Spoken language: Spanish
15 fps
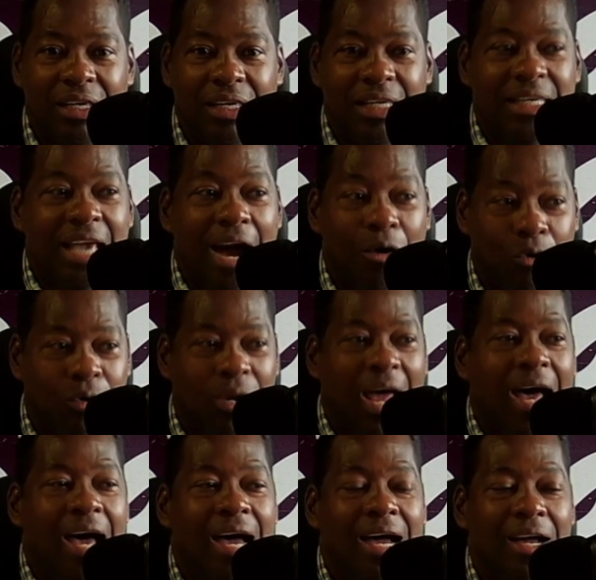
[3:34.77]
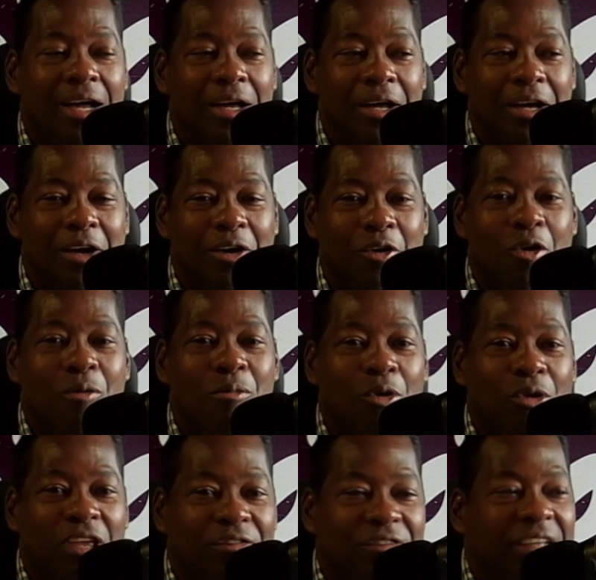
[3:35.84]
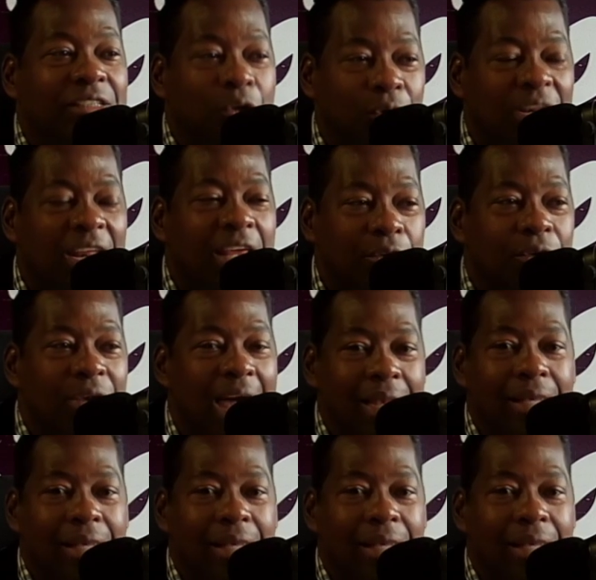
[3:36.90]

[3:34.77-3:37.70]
y ahora como defensor regional.